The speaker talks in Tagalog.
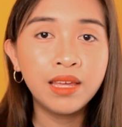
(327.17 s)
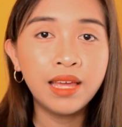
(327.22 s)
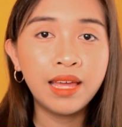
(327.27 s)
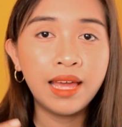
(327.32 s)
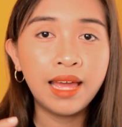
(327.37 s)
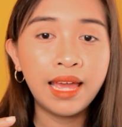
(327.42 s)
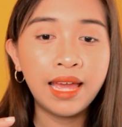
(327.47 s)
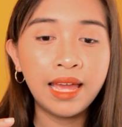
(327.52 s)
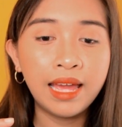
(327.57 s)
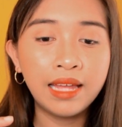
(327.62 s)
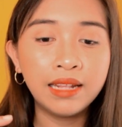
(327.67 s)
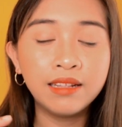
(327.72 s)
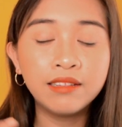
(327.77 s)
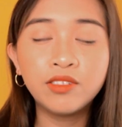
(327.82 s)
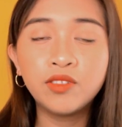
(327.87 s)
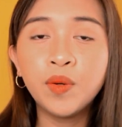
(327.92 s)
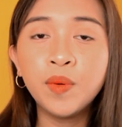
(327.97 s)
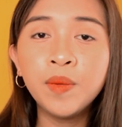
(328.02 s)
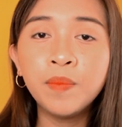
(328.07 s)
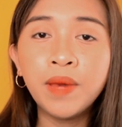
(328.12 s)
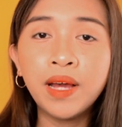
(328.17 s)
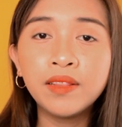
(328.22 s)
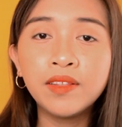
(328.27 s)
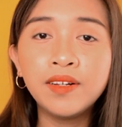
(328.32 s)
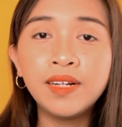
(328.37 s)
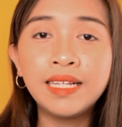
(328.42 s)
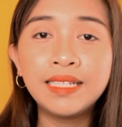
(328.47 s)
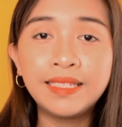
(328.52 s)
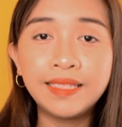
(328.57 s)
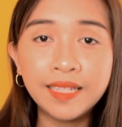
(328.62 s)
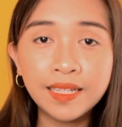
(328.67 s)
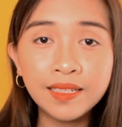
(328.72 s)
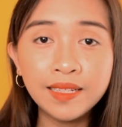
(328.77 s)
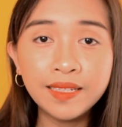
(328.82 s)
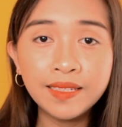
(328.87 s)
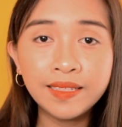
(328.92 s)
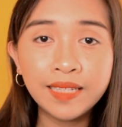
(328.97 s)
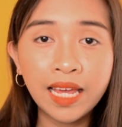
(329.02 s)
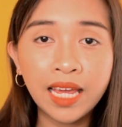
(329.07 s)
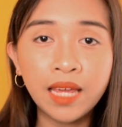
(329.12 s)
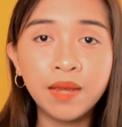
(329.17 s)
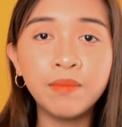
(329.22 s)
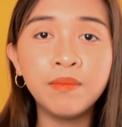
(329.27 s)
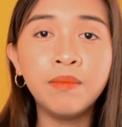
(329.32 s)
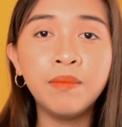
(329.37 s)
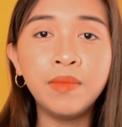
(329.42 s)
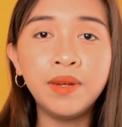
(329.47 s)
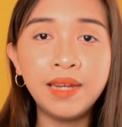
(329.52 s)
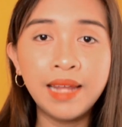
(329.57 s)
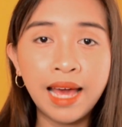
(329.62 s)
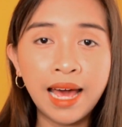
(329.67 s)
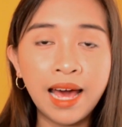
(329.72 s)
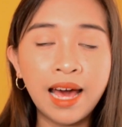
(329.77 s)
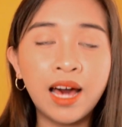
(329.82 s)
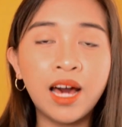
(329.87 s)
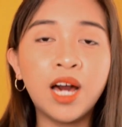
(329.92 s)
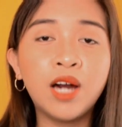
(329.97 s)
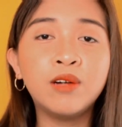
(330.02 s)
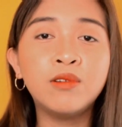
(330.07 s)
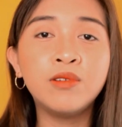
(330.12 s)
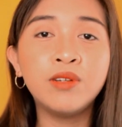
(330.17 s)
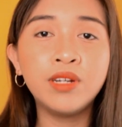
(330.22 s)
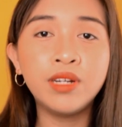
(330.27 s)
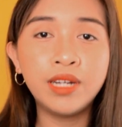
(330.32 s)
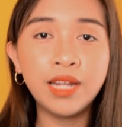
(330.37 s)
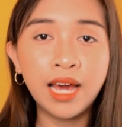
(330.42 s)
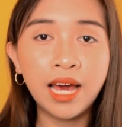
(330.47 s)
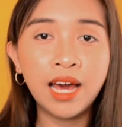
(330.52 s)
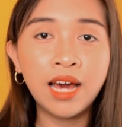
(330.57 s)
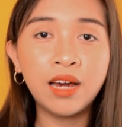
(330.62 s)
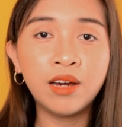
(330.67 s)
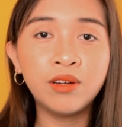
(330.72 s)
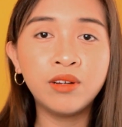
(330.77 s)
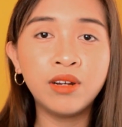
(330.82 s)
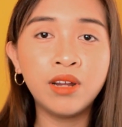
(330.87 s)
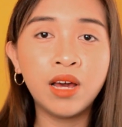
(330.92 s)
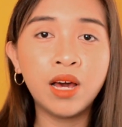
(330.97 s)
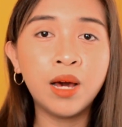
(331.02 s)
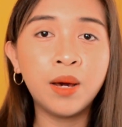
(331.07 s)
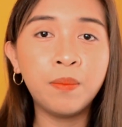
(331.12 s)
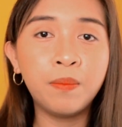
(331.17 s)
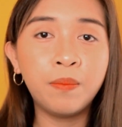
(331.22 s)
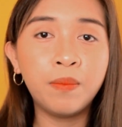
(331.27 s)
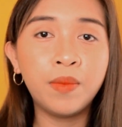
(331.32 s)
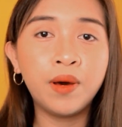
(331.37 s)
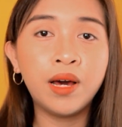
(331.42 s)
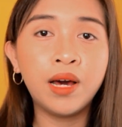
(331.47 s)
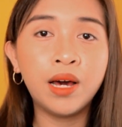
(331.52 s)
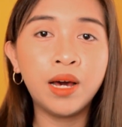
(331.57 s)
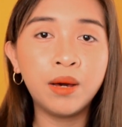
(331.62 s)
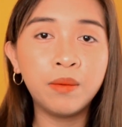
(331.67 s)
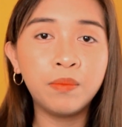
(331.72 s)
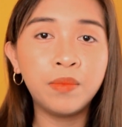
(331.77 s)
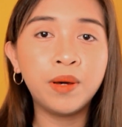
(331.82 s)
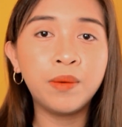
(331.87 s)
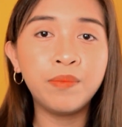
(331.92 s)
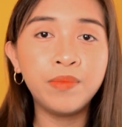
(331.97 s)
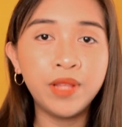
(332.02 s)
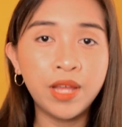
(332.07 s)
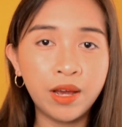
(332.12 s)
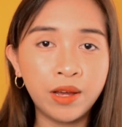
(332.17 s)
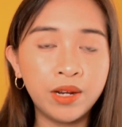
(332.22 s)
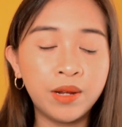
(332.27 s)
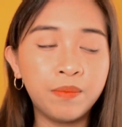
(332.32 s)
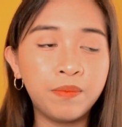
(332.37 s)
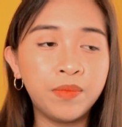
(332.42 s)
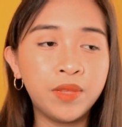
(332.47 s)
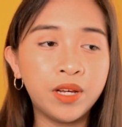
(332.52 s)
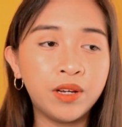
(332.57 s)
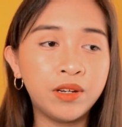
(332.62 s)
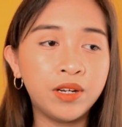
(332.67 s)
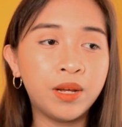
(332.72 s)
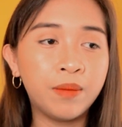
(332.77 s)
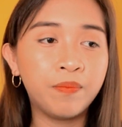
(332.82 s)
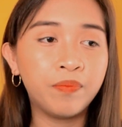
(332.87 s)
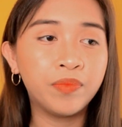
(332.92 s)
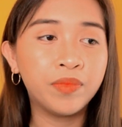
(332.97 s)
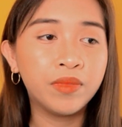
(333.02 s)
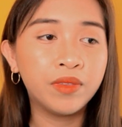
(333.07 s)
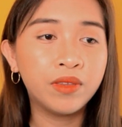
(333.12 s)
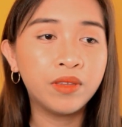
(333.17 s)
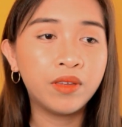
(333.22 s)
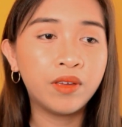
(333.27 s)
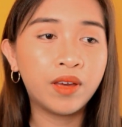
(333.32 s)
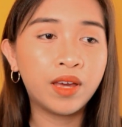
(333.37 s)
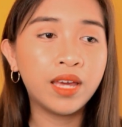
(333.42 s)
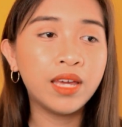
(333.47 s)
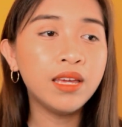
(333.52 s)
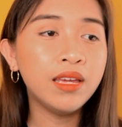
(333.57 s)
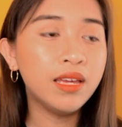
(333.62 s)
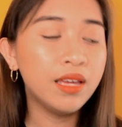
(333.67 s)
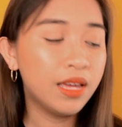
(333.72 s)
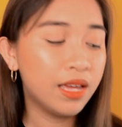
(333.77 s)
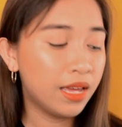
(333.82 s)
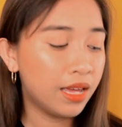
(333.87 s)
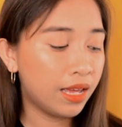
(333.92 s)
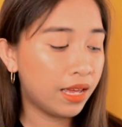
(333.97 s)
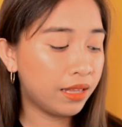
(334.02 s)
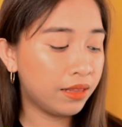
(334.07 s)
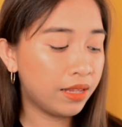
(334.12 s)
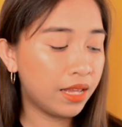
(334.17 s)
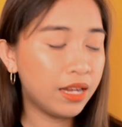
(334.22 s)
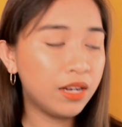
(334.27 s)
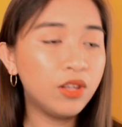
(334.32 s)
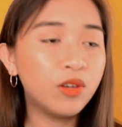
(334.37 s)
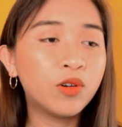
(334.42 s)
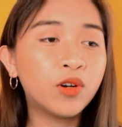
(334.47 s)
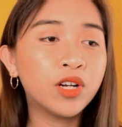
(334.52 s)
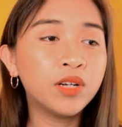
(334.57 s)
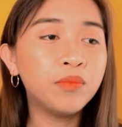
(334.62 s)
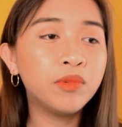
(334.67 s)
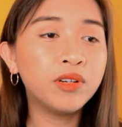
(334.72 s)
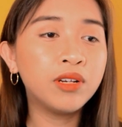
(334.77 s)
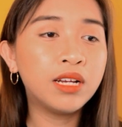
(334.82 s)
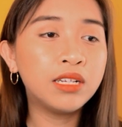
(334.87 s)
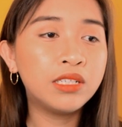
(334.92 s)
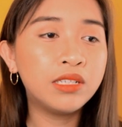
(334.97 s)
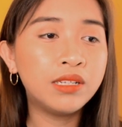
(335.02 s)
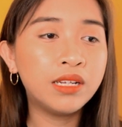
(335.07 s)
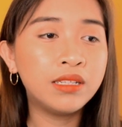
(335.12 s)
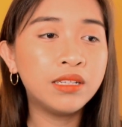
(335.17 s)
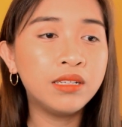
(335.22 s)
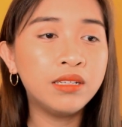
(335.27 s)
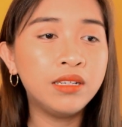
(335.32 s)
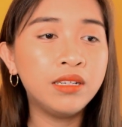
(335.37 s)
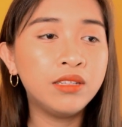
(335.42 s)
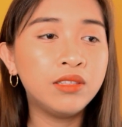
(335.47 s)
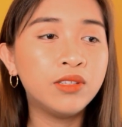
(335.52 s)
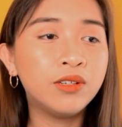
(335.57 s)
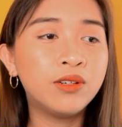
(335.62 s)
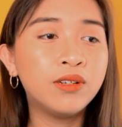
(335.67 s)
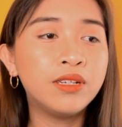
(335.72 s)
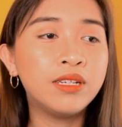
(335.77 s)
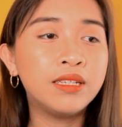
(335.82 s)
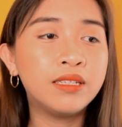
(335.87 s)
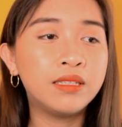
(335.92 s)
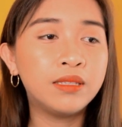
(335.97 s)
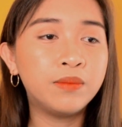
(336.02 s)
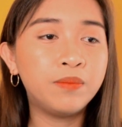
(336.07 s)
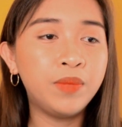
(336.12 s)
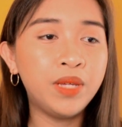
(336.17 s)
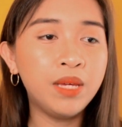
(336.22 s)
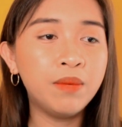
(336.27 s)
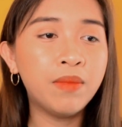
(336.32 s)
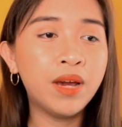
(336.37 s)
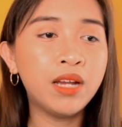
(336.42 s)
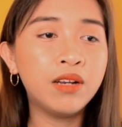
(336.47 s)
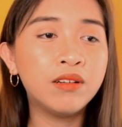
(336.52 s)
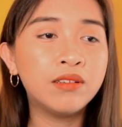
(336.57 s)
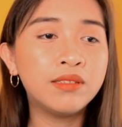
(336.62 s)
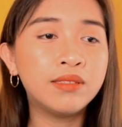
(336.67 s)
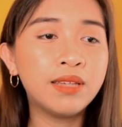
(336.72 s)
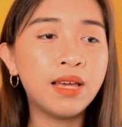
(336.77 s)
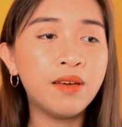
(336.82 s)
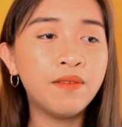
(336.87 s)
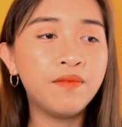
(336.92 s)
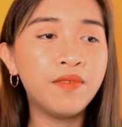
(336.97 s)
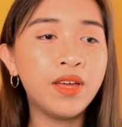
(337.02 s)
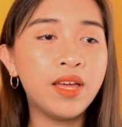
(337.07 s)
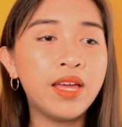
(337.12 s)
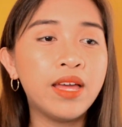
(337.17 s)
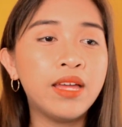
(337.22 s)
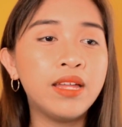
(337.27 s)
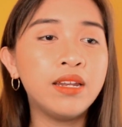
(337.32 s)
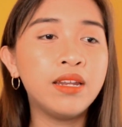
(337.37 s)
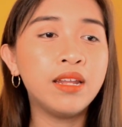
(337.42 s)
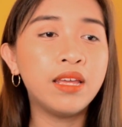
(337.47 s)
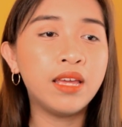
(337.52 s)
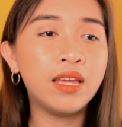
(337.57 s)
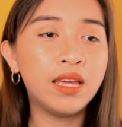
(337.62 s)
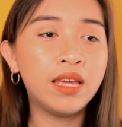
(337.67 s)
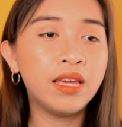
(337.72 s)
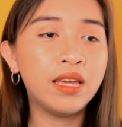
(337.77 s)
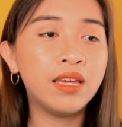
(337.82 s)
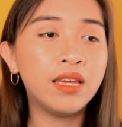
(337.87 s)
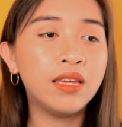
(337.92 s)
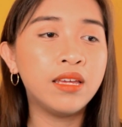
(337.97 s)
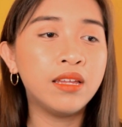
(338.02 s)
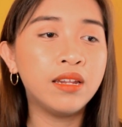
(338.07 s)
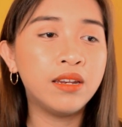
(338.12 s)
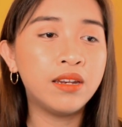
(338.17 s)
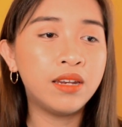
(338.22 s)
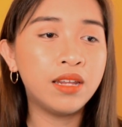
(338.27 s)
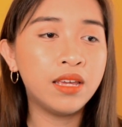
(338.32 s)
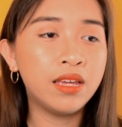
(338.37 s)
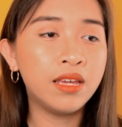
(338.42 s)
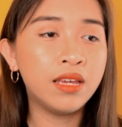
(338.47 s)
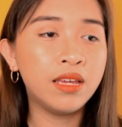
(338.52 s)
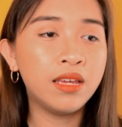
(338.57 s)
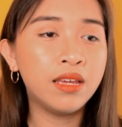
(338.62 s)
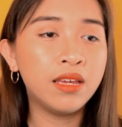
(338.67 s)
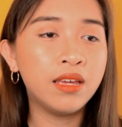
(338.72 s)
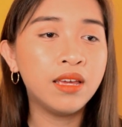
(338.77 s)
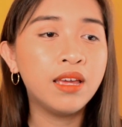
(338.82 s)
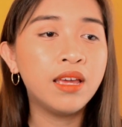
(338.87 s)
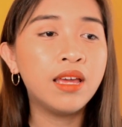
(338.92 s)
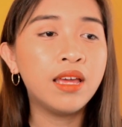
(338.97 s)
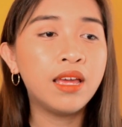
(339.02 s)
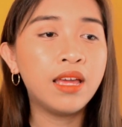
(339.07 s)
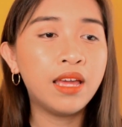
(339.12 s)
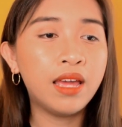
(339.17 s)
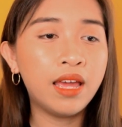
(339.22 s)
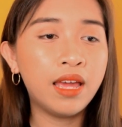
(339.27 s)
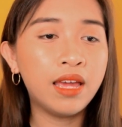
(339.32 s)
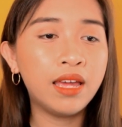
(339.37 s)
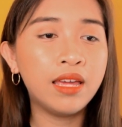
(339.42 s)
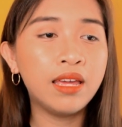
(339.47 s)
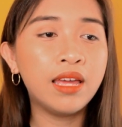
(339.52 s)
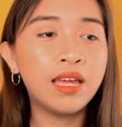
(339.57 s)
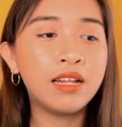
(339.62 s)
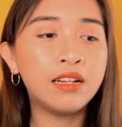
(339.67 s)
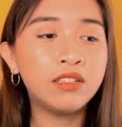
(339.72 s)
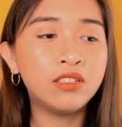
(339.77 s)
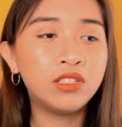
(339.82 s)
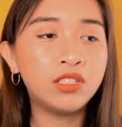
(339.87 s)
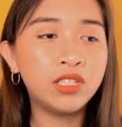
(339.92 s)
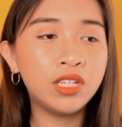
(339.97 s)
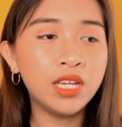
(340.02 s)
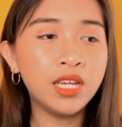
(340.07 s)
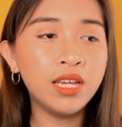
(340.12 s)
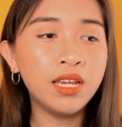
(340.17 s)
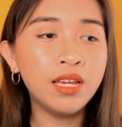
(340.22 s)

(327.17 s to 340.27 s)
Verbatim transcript: And the strumming pattern is still the same. Down, down, up, up, up, down, up, down, Okay? And then yung chord progression natin dito is B minor 7, A, D, A, and G.